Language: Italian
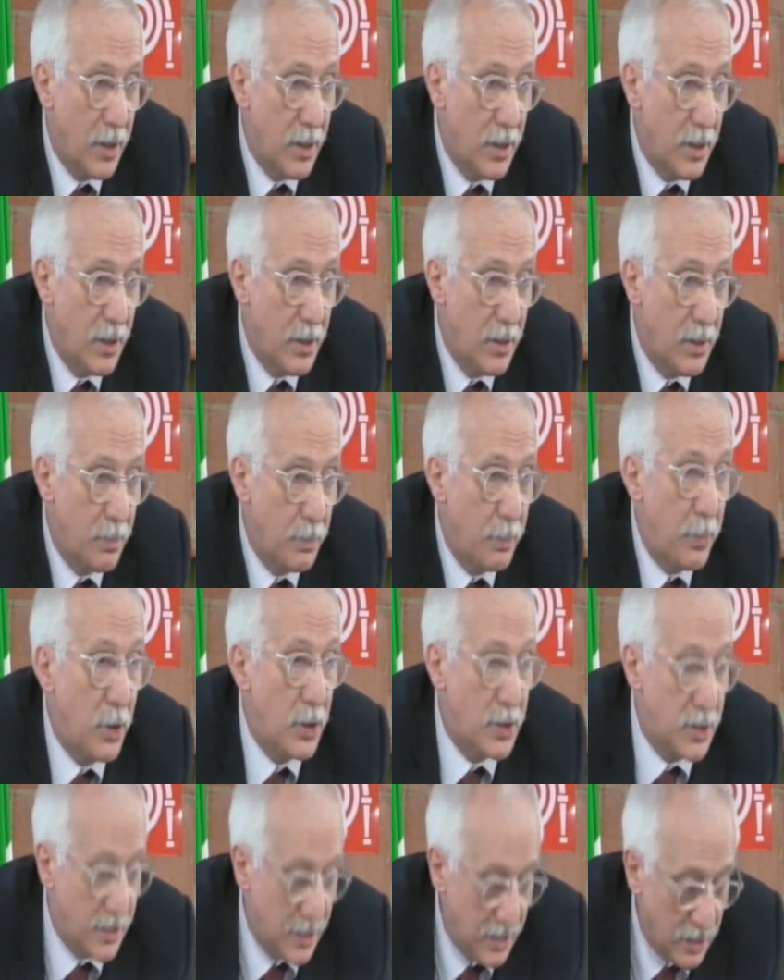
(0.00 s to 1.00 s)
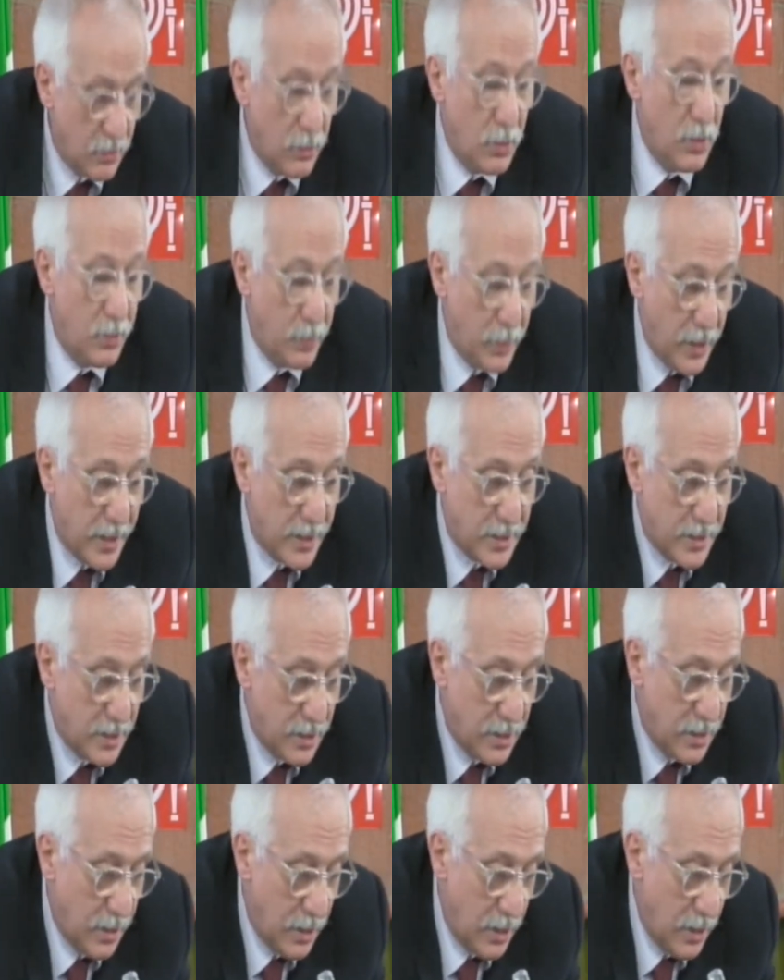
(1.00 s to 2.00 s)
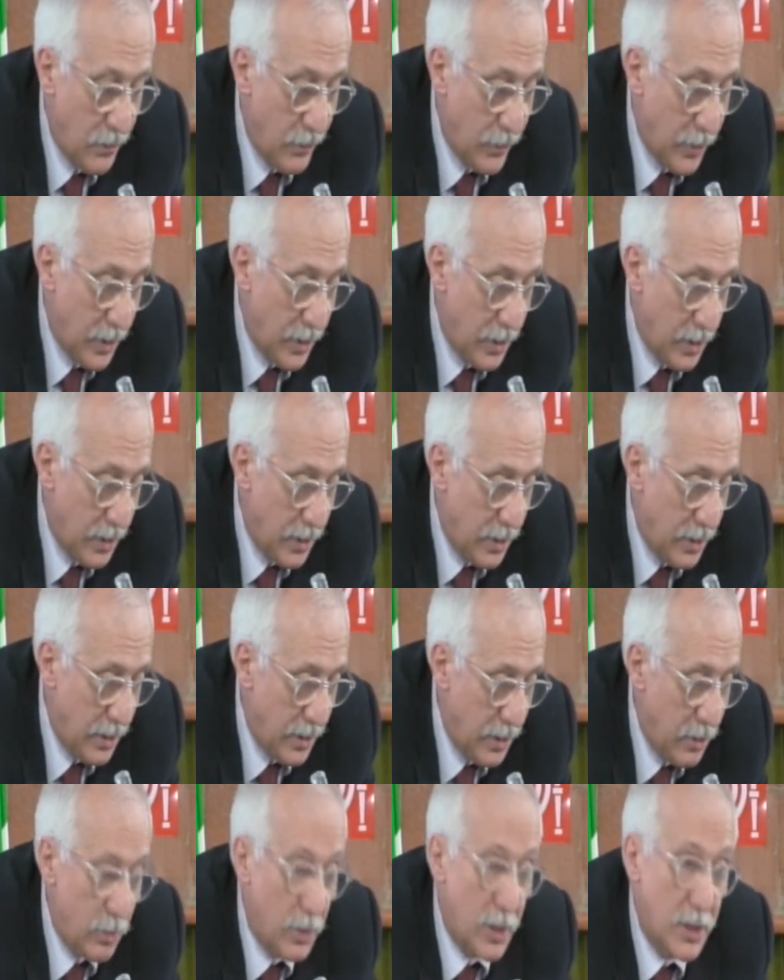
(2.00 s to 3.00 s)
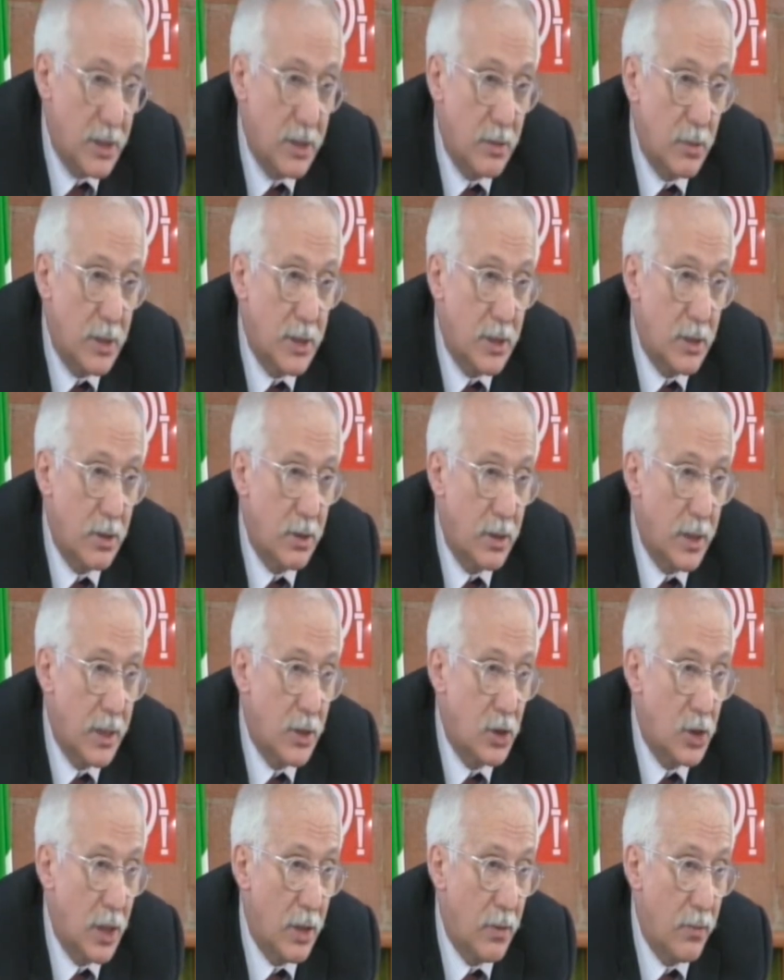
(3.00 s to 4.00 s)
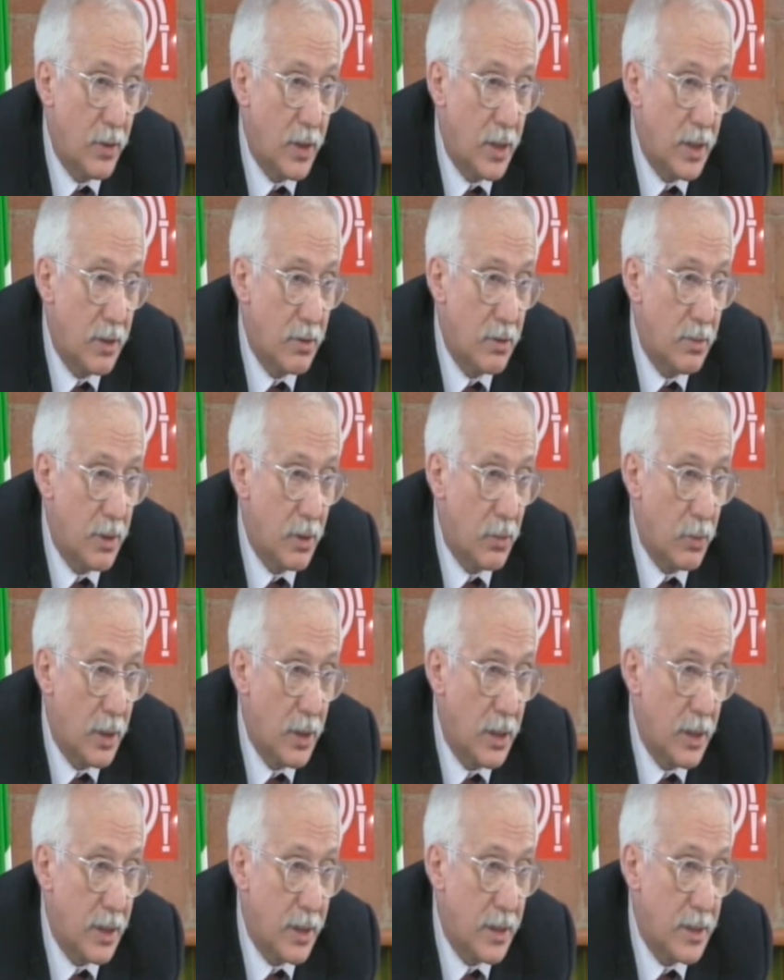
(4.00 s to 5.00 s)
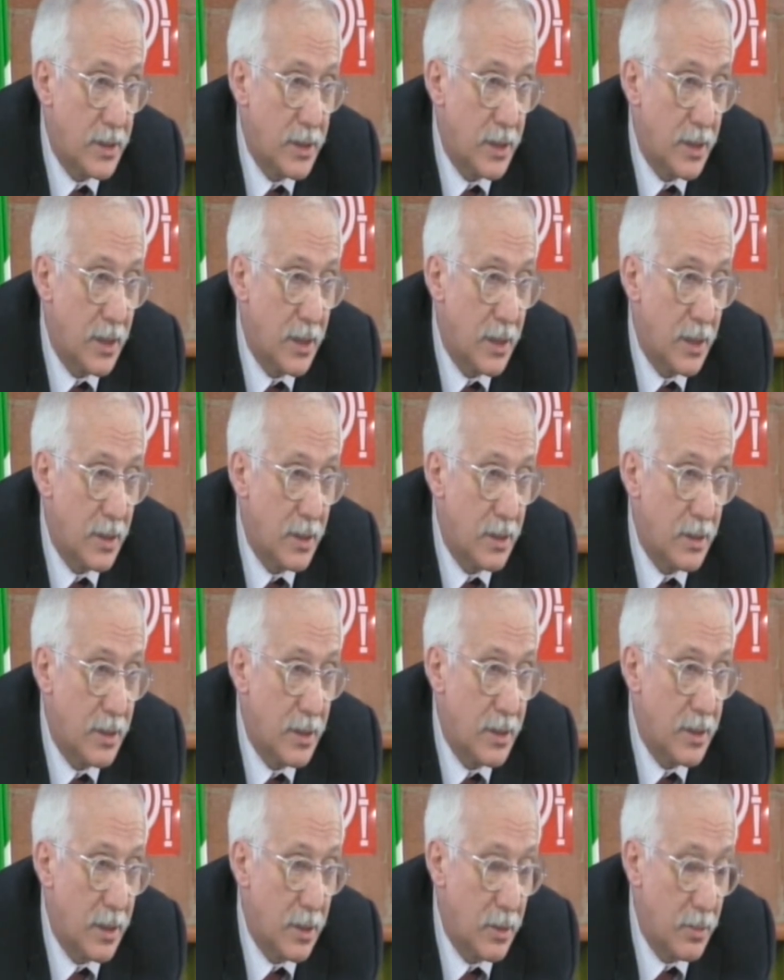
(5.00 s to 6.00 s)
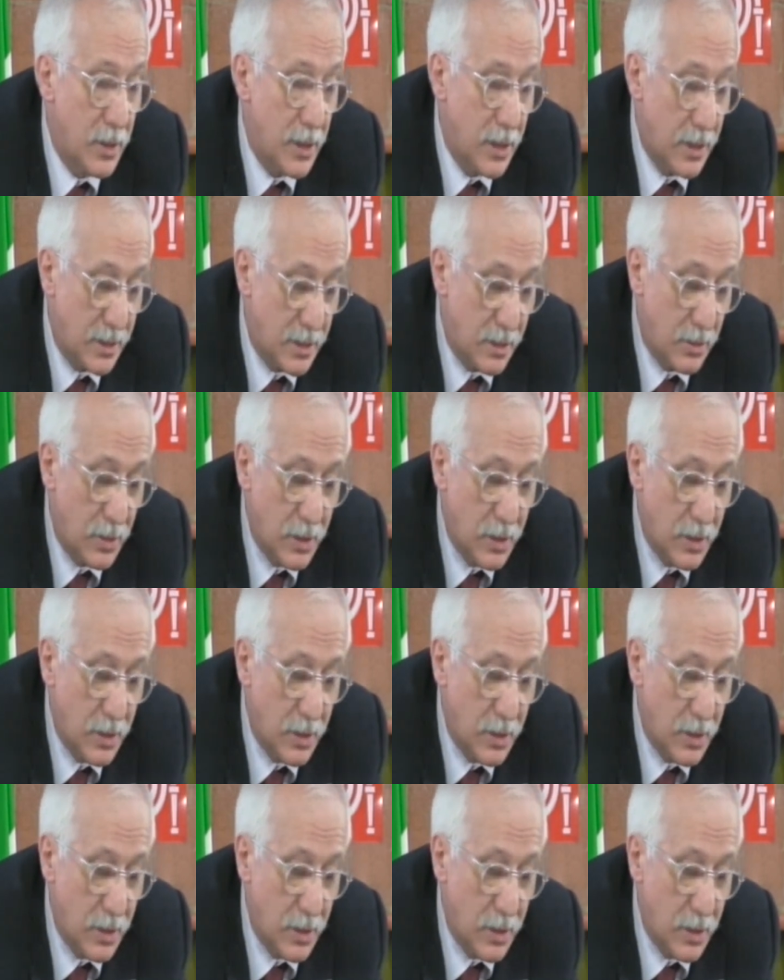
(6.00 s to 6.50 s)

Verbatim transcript: eh, eh, possa svilupparsi in una situazione acefala come quella che si era determinata.